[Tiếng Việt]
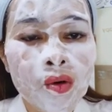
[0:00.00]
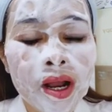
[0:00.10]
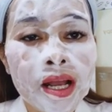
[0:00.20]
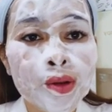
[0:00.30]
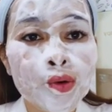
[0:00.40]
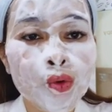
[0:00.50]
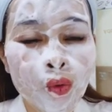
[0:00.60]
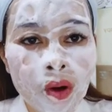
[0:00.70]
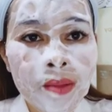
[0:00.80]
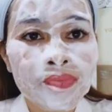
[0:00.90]
của cái cây đu
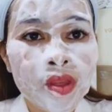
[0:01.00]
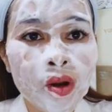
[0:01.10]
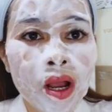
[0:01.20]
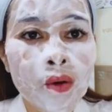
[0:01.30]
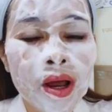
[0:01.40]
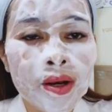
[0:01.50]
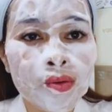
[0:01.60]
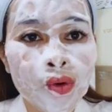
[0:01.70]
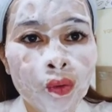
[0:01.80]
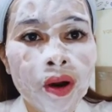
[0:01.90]
đủ á của cái quả
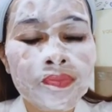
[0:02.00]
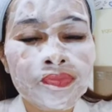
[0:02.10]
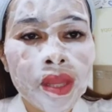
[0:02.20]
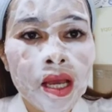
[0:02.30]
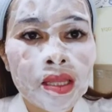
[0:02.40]
đu đủ á